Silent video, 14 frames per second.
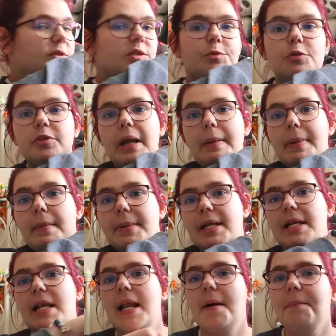Vous voyez pas mais
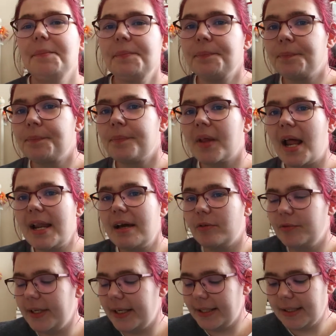il est là, à la
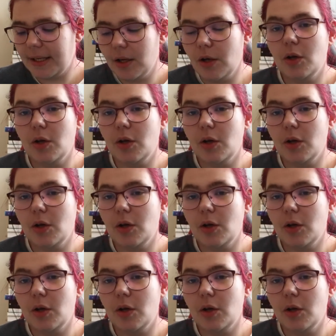fenêtre.